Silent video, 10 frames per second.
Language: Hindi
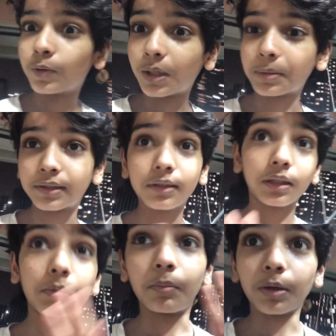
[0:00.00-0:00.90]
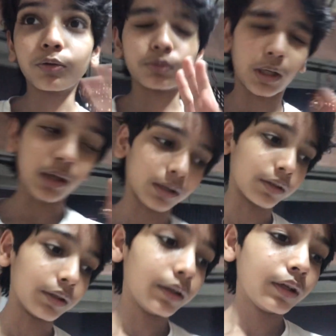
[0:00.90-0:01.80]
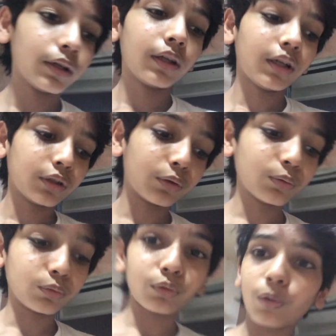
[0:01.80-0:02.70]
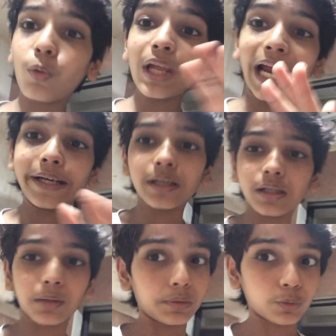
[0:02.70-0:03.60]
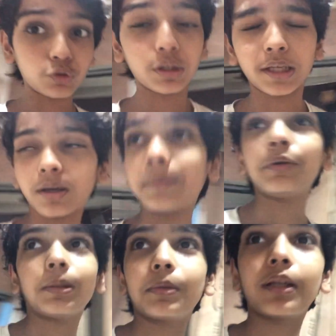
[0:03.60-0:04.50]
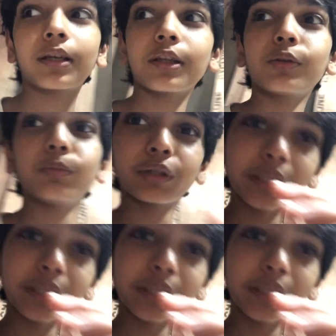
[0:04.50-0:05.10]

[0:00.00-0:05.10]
बोलना पड़ता है ताकि मम्मा को सुना ना दे तो उनको कोई आइडिया नहीं हमने कुछ किया अभी उन्होंने बोला कि तुम लोग